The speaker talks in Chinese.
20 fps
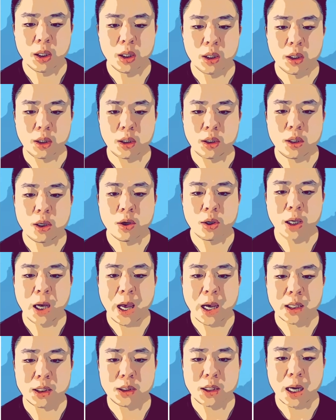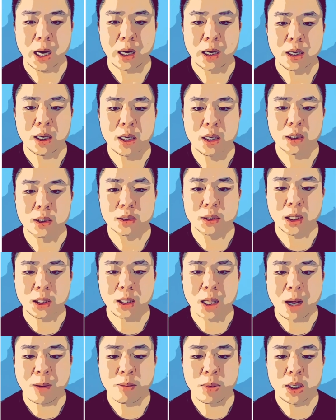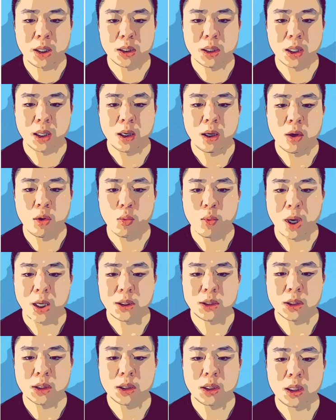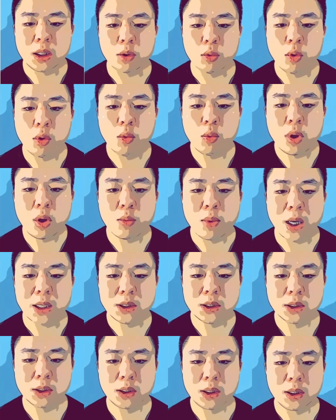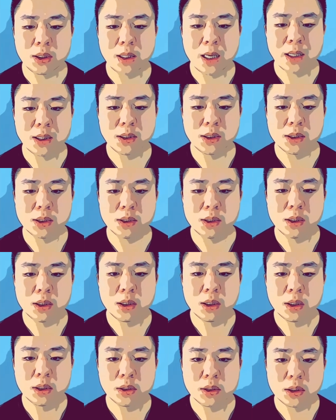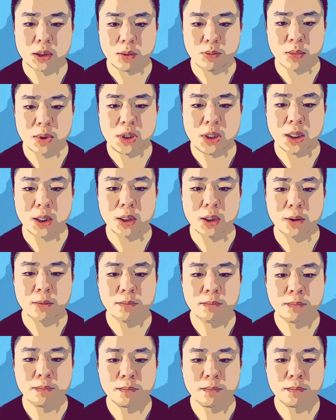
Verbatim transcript: 一定要看一下和它搭配的完成体或未完成体单词是怎么写的。